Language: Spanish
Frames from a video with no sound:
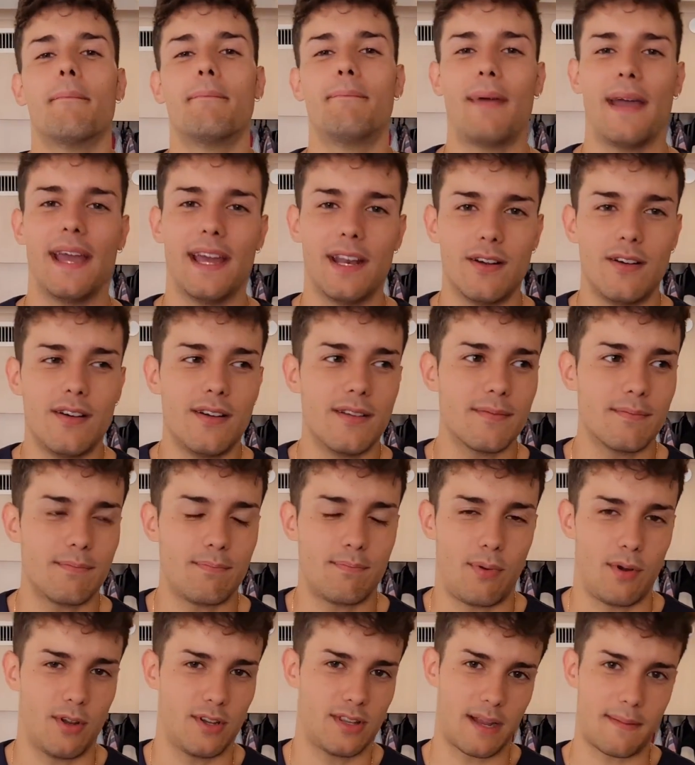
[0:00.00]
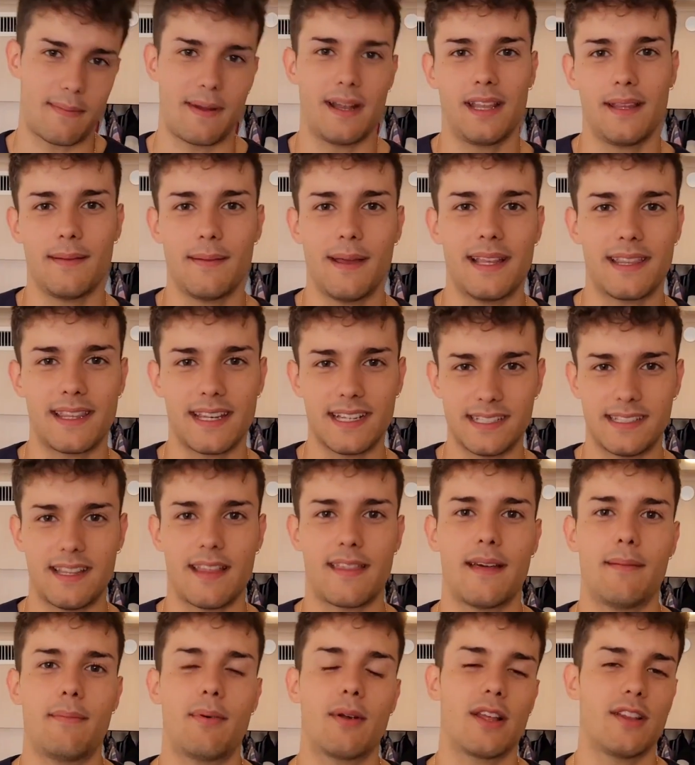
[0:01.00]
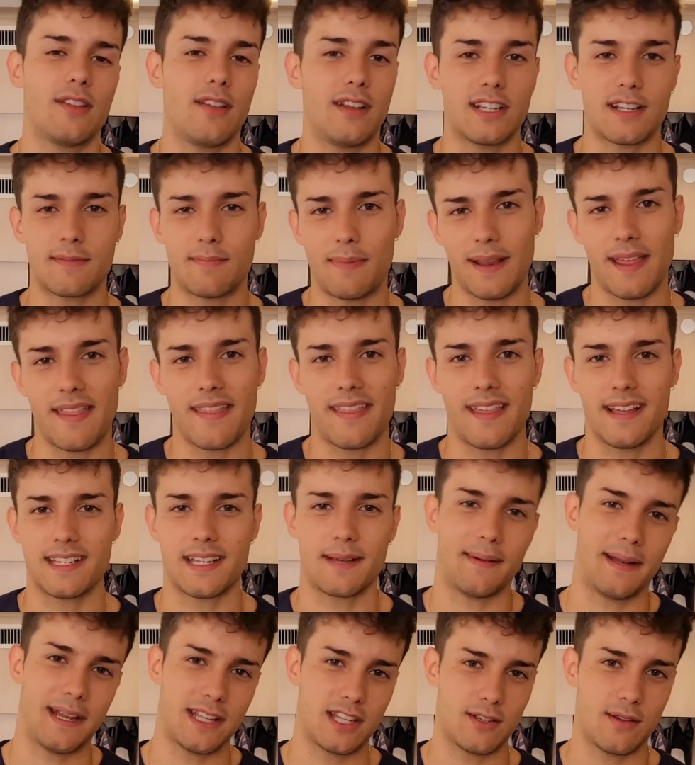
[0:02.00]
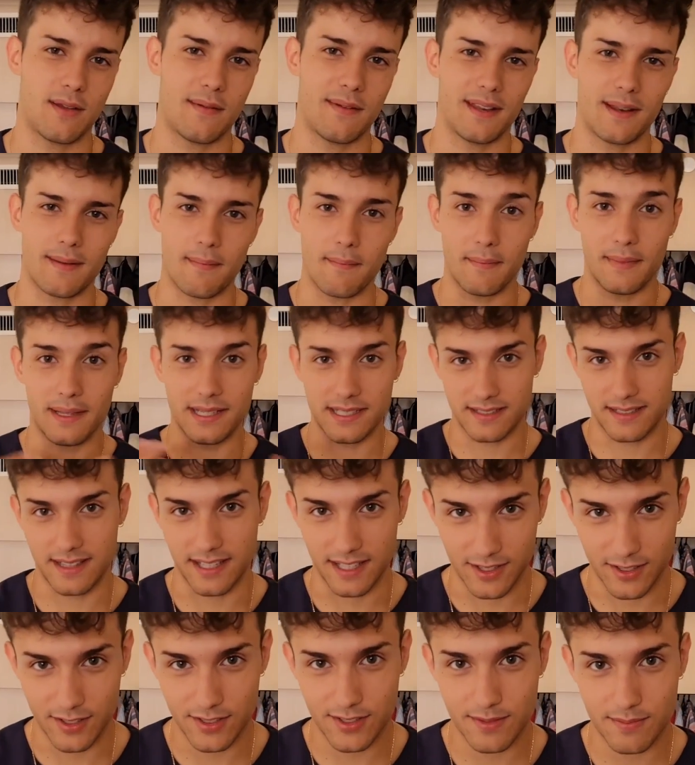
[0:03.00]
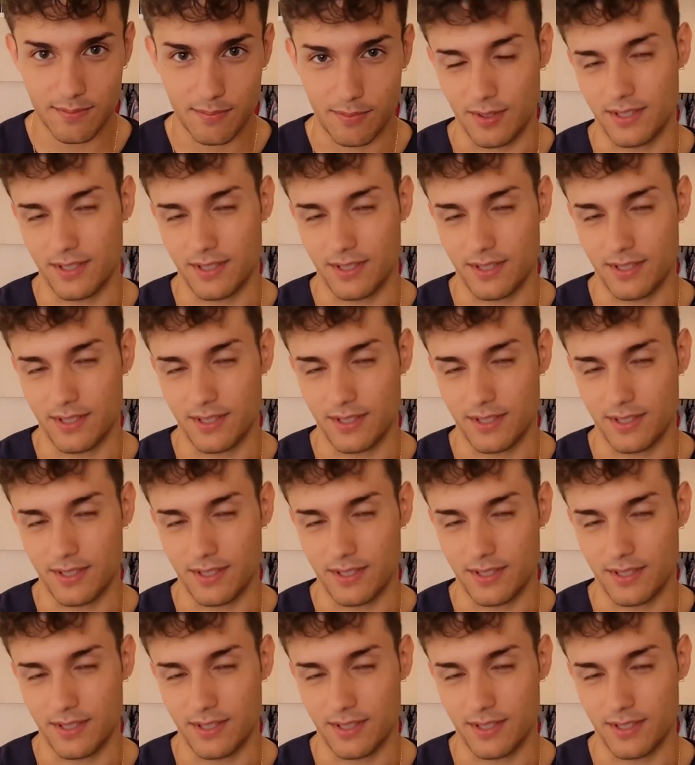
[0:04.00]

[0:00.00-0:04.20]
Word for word: pero por otra parte me da tristeza porque todas las experiencias que me han hecho vivir mis tíos,